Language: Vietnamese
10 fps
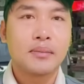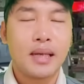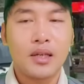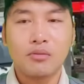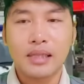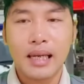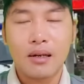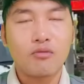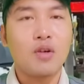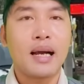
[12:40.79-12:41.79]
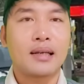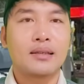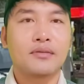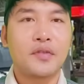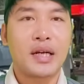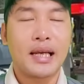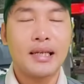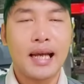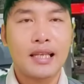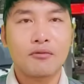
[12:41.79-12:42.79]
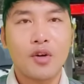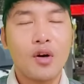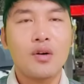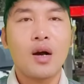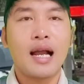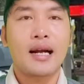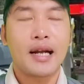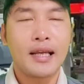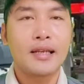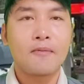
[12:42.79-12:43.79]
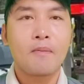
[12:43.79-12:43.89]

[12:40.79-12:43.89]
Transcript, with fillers: bà ấy cũng sẽ không có mặt và kể cả trong đó có hàng ni